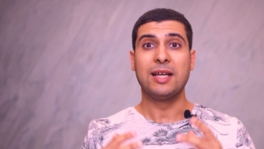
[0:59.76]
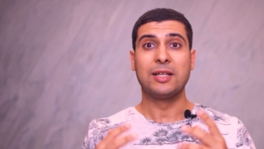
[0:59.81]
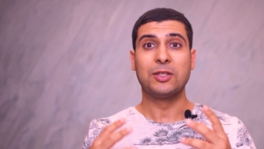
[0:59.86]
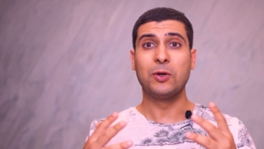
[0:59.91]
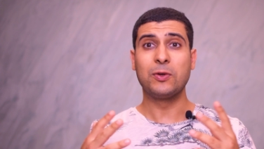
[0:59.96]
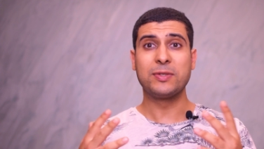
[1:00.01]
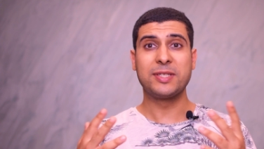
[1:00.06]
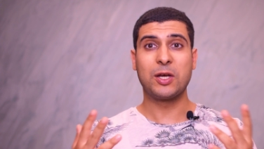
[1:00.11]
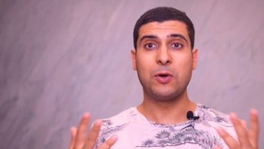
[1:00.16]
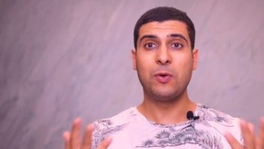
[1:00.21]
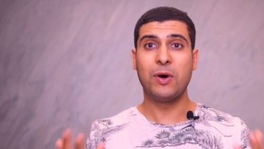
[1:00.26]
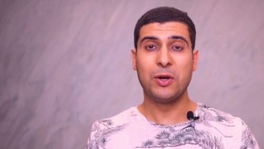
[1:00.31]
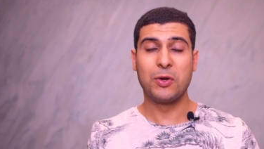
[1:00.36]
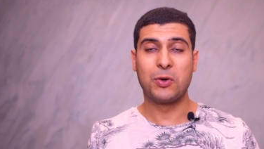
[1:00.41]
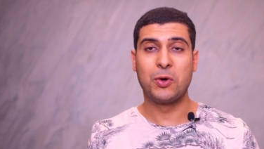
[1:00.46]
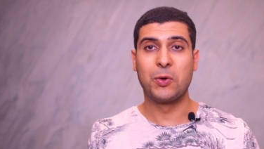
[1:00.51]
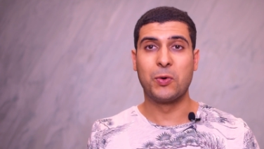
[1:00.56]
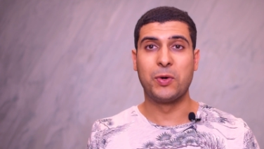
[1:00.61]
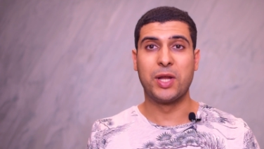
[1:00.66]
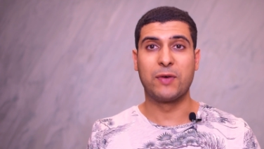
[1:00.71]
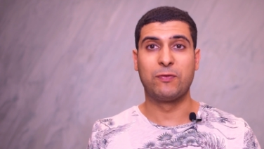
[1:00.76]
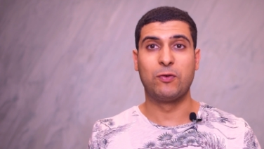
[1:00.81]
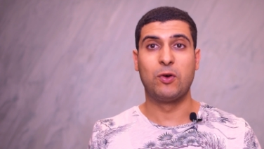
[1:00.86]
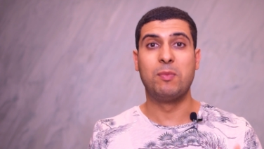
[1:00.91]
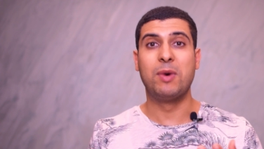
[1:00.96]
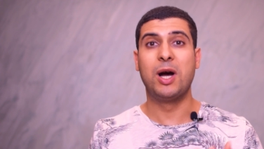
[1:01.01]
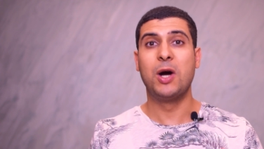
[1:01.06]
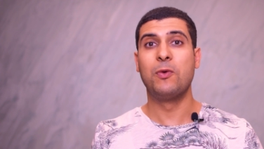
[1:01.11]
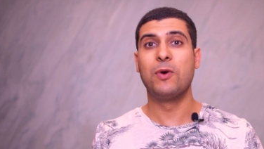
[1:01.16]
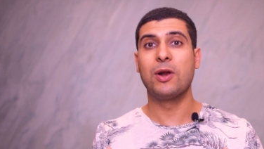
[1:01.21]
دونك سي كوا لو كولون نيرفو
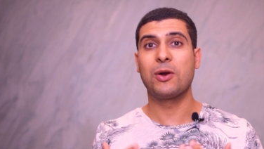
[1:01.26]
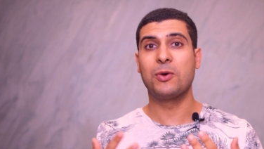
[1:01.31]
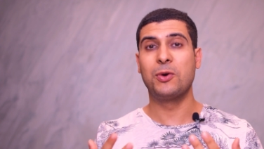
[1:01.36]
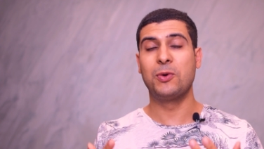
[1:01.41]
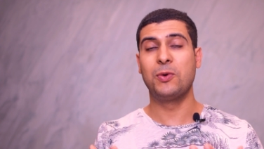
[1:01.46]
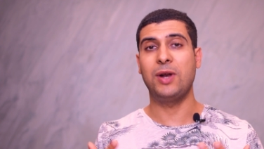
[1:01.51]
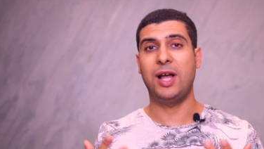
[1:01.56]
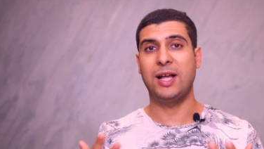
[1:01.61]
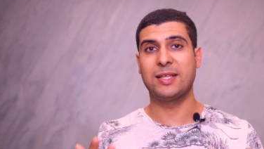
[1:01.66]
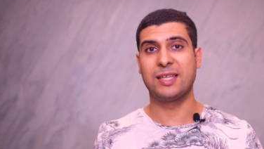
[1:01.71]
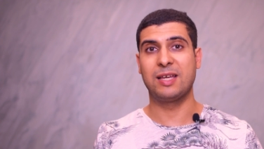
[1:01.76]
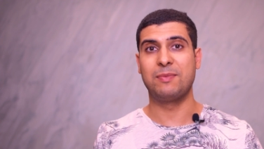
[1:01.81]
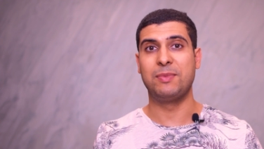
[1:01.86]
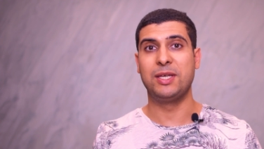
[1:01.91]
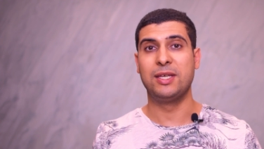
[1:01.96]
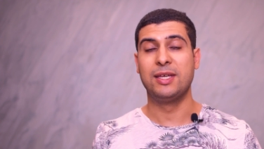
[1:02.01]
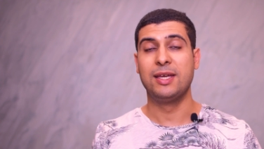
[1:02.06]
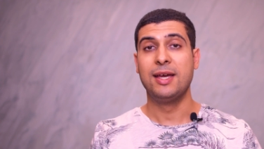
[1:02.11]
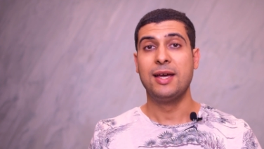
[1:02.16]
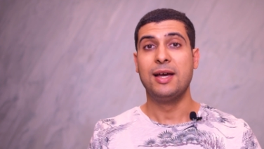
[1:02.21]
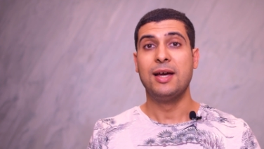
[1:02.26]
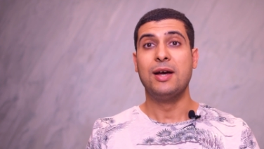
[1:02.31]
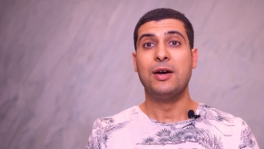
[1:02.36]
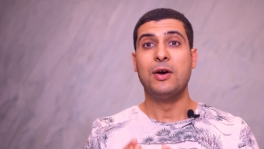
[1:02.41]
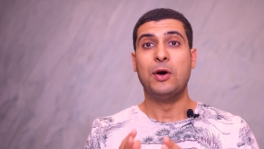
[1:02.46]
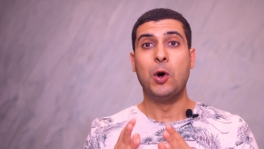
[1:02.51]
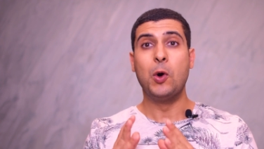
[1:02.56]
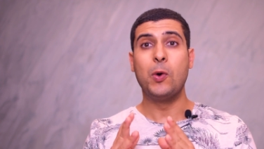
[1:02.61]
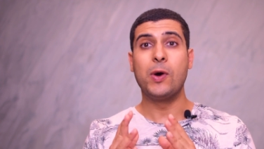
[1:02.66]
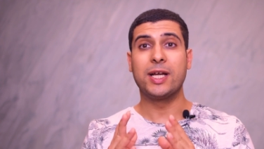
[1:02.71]
ما هو القولون العصبي
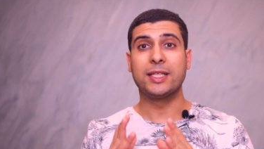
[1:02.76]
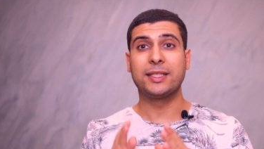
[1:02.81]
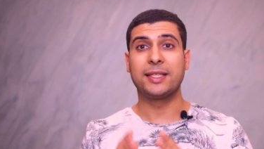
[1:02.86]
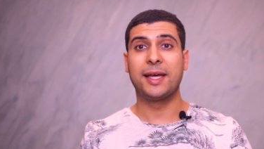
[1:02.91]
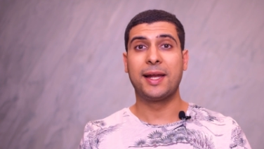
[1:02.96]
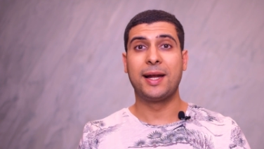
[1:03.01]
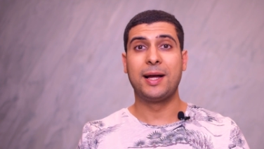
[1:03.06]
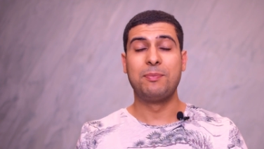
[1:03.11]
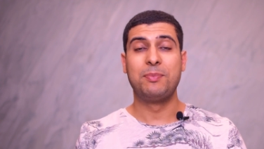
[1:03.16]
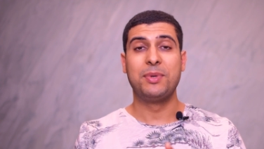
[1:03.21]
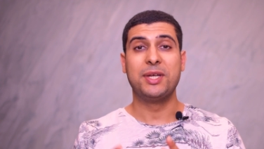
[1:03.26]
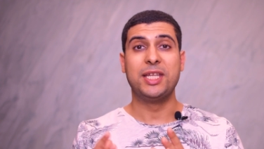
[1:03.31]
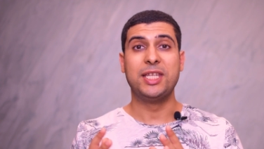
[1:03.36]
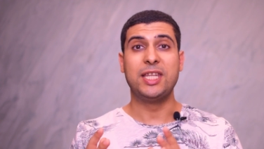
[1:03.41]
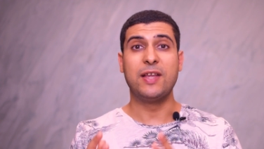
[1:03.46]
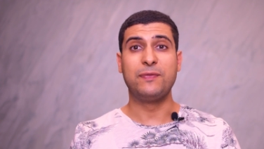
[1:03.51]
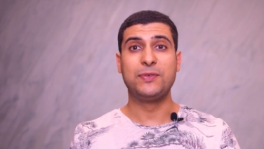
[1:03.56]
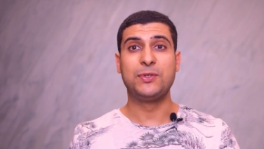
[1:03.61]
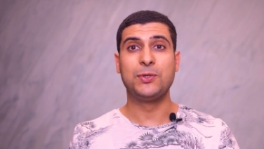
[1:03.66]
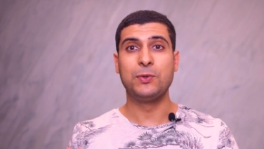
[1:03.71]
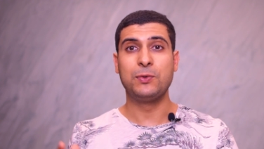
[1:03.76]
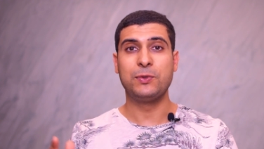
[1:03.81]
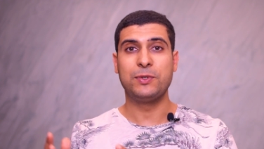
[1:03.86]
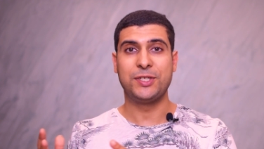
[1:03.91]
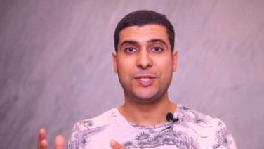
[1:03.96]
هو اضطراب نفسه